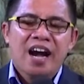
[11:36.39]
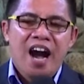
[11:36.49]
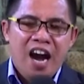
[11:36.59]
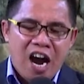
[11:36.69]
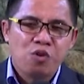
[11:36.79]

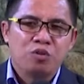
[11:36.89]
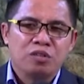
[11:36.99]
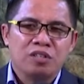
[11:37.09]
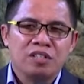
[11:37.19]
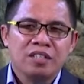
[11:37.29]
ang haod
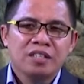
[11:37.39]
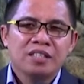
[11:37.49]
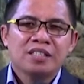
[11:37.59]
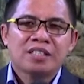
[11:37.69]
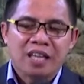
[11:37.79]

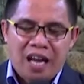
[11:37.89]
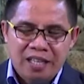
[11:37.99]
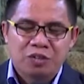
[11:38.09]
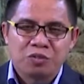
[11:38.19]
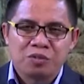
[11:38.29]
sa
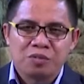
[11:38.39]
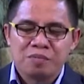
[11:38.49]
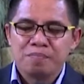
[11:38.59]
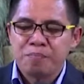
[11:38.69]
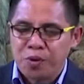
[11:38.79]
atong
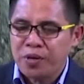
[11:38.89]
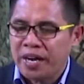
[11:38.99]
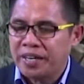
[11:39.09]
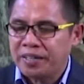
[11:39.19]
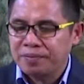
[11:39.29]
puluyanan.